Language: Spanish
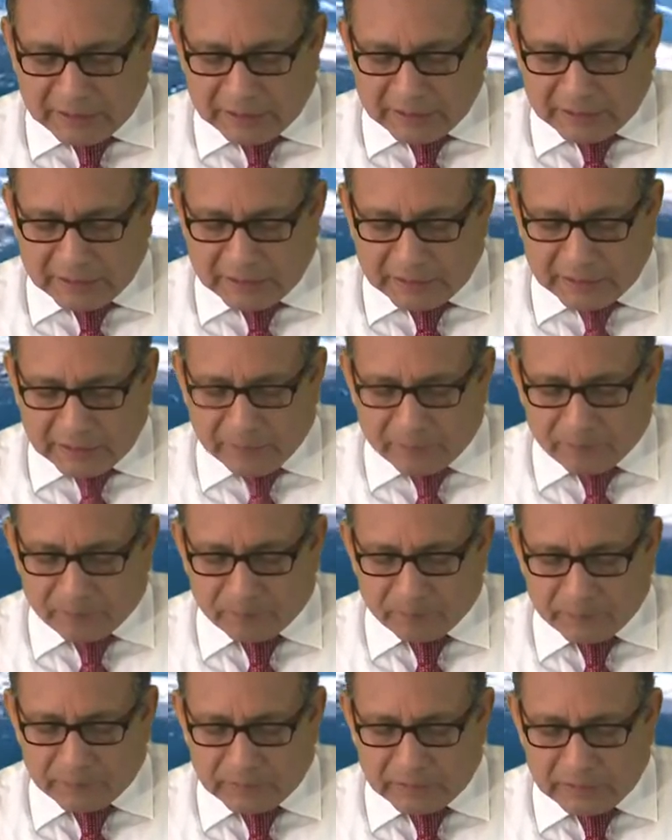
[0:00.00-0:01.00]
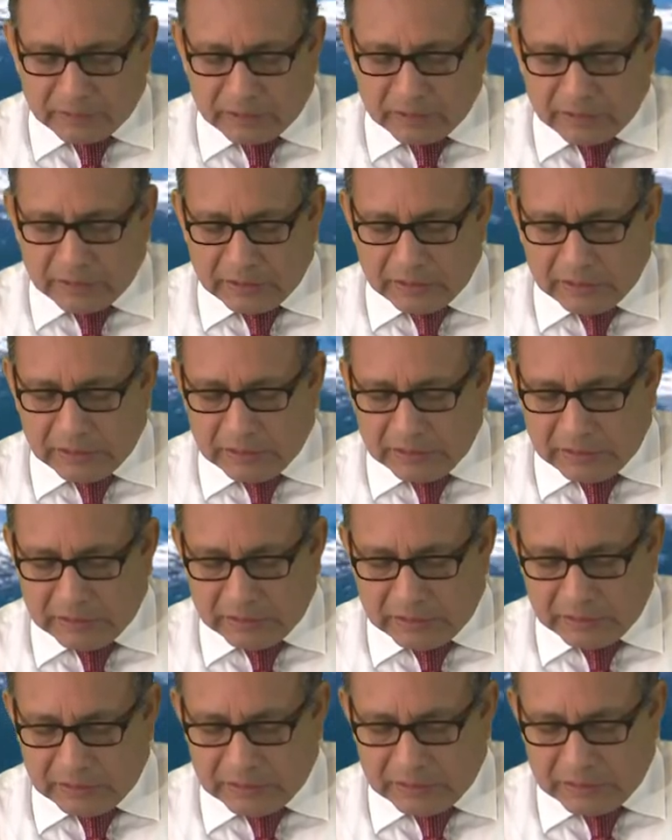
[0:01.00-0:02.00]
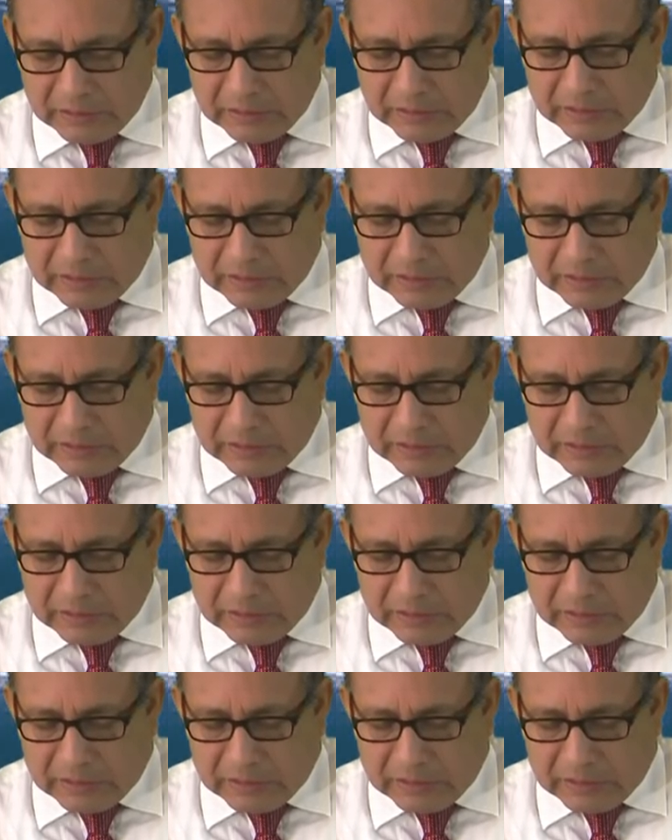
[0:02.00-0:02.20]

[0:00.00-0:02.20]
de, eh,